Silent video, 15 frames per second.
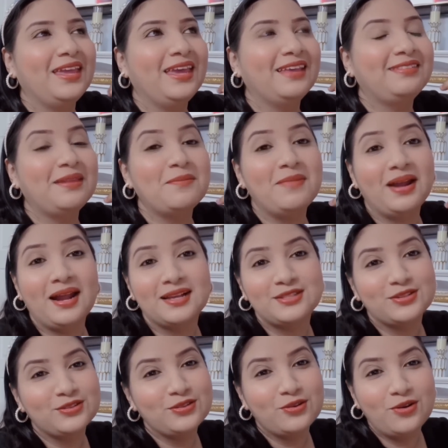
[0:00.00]
este
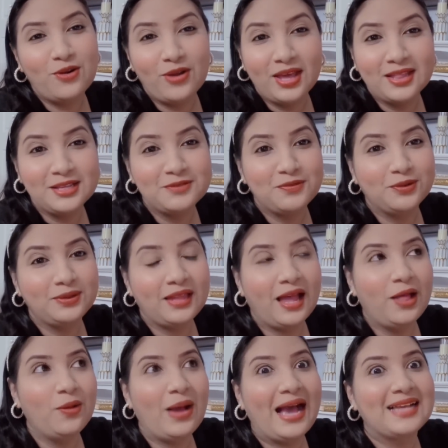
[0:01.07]
embarazo no lo he
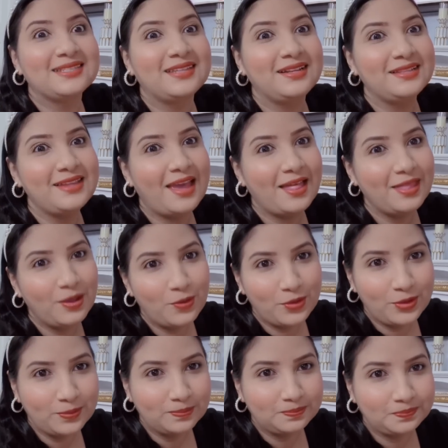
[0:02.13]
disfrutado hasta el día de
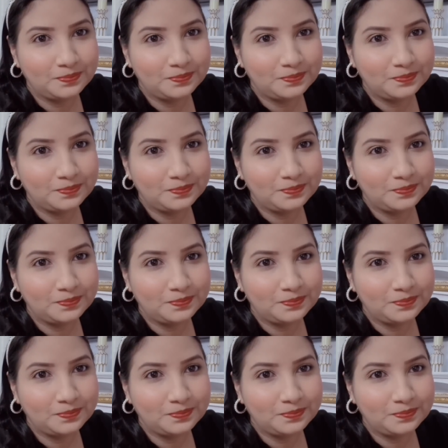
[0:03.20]
hoy